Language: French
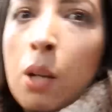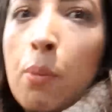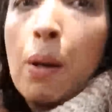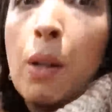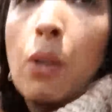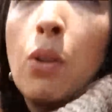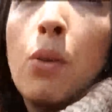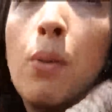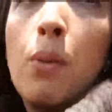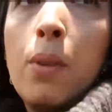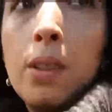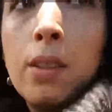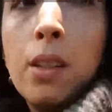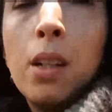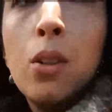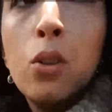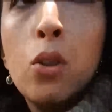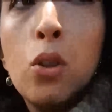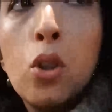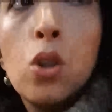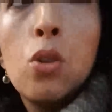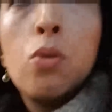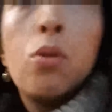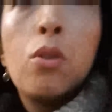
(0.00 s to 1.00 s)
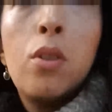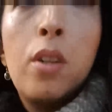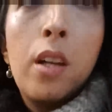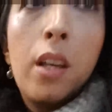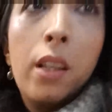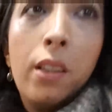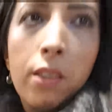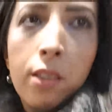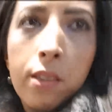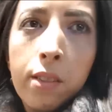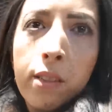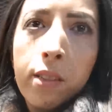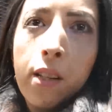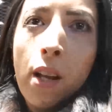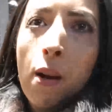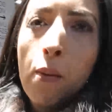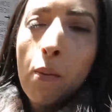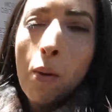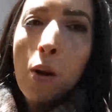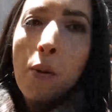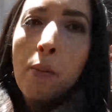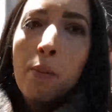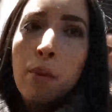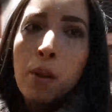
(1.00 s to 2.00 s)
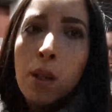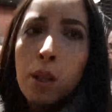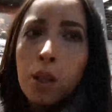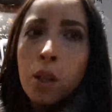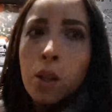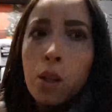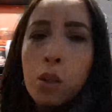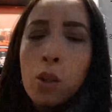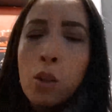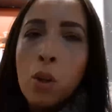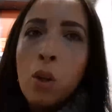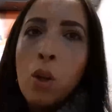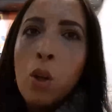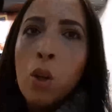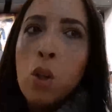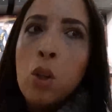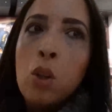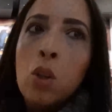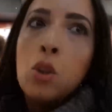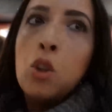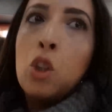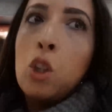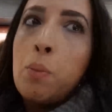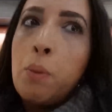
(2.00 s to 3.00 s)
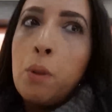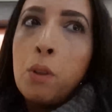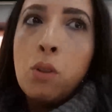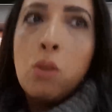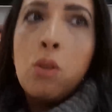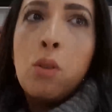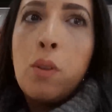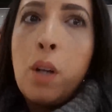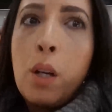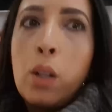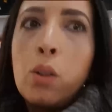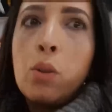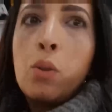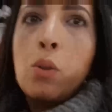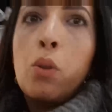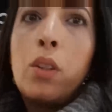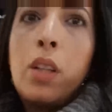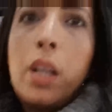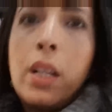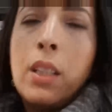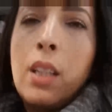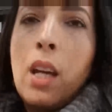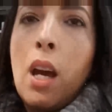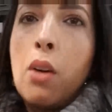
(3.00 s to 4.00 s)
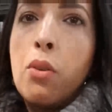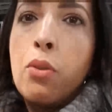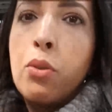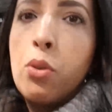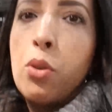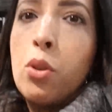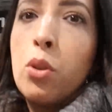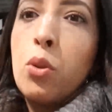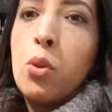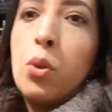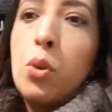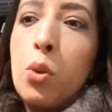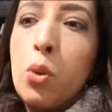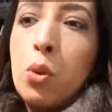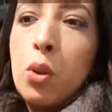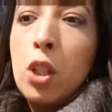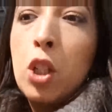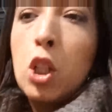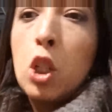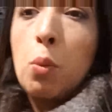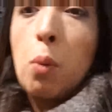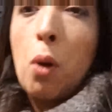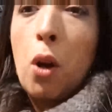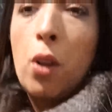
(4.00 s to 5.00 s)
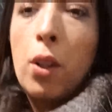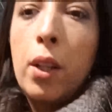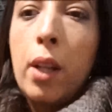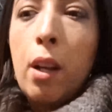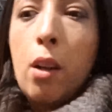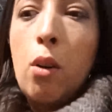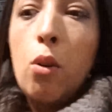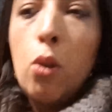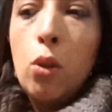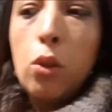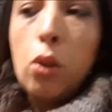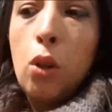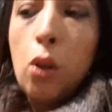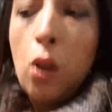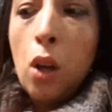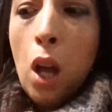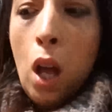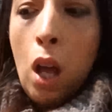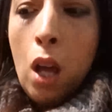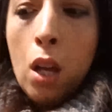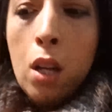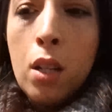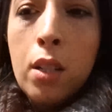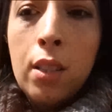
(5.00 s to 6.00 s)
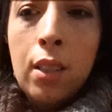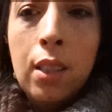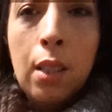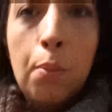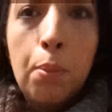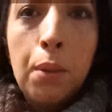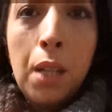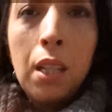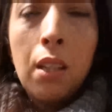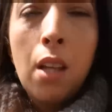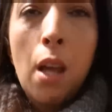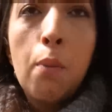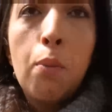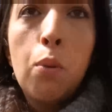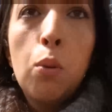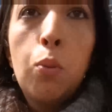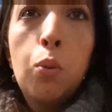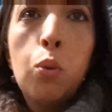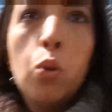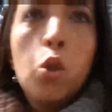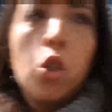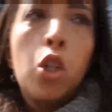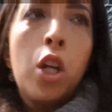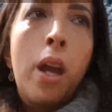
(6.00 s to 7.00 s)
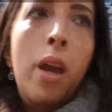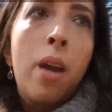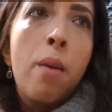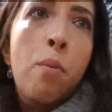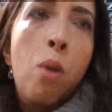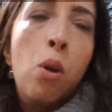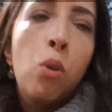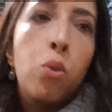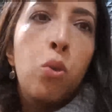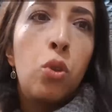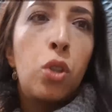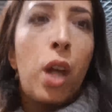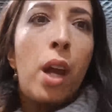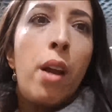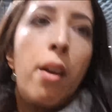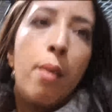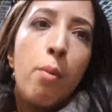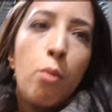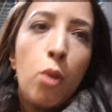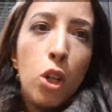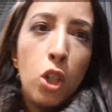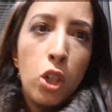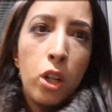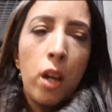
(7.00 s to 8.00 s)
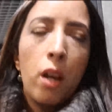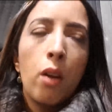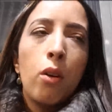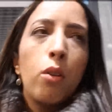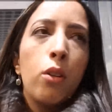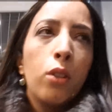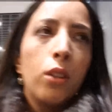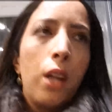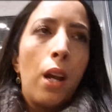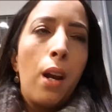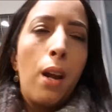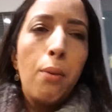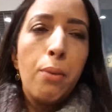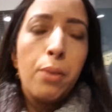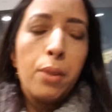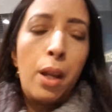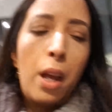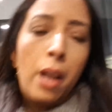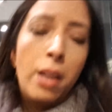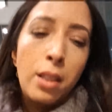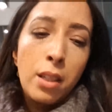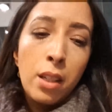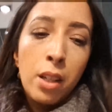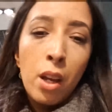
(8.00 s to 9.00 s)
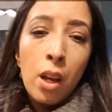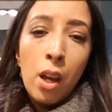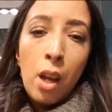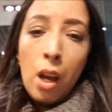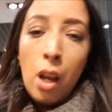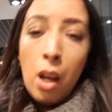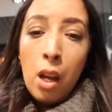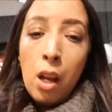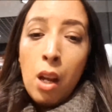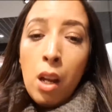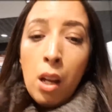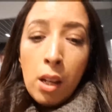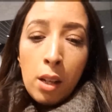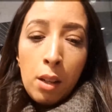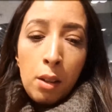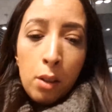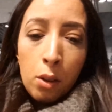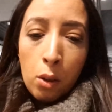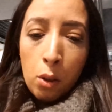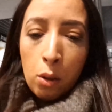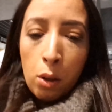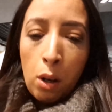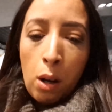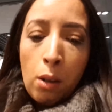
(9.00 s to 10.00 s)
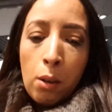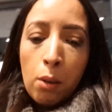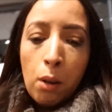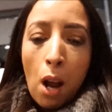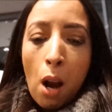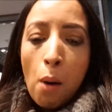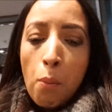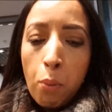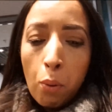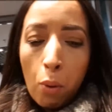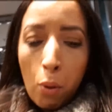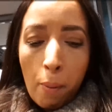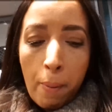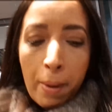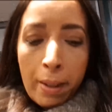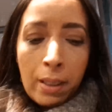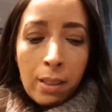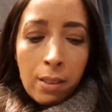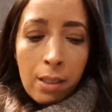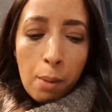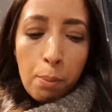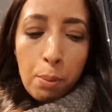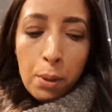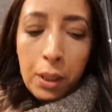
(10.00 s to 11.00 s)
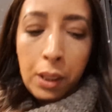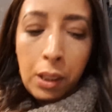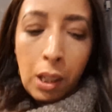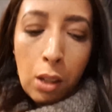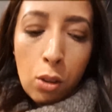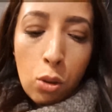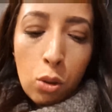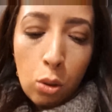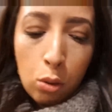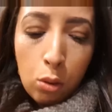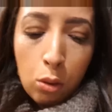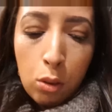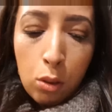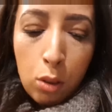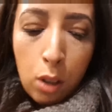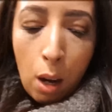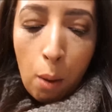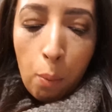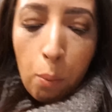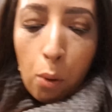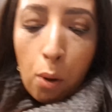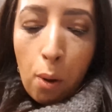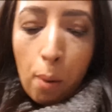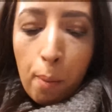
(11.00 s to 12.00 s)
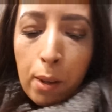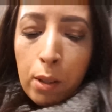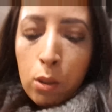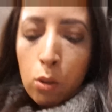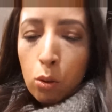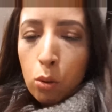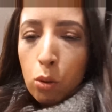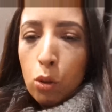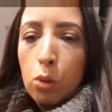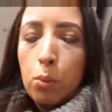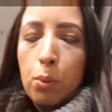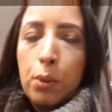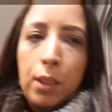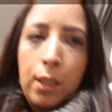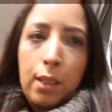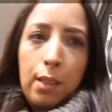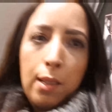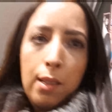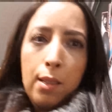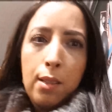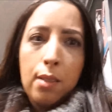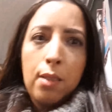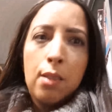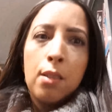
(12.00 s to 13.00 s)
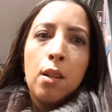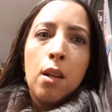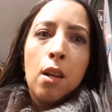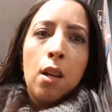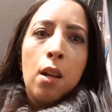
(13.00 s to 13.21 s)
n'ai pas trouvé celle que je voulais initialement, mais je pense qu'on va retourner à Carrefour du coup et je prendrai l'autre qui est peut-être un peu plus chère, mais en tout cas elle est moins chère euh, qu'à la FNAC. Et euh, elle elles pourront mettre des applications, elles pourront mettre YouTube Kids,